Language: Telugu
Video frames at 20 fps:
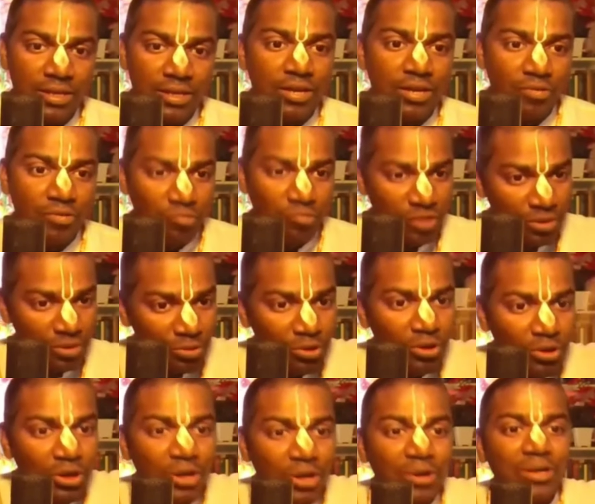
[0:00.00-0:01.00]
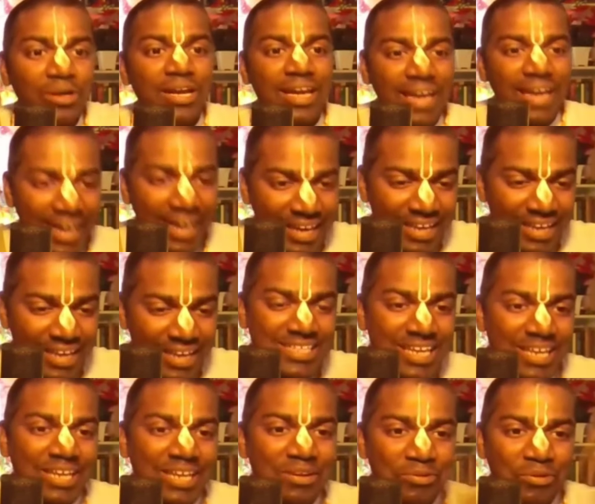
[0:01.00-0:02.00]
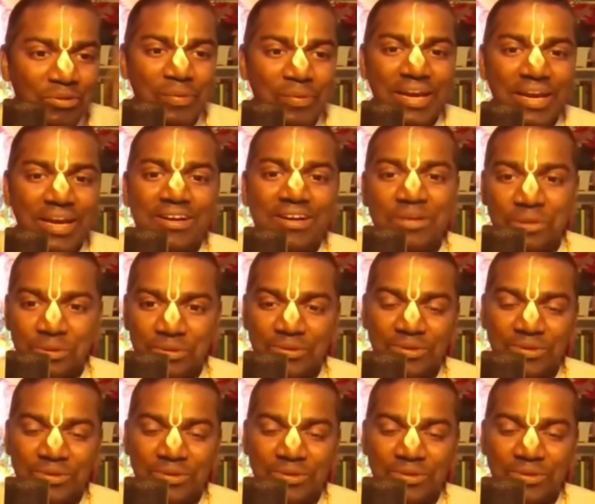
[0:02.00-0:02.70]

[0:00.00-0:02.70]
వీళ్ళు ముగ్గురు ఉంటేనే ఈ శరీరం ఉపయోగం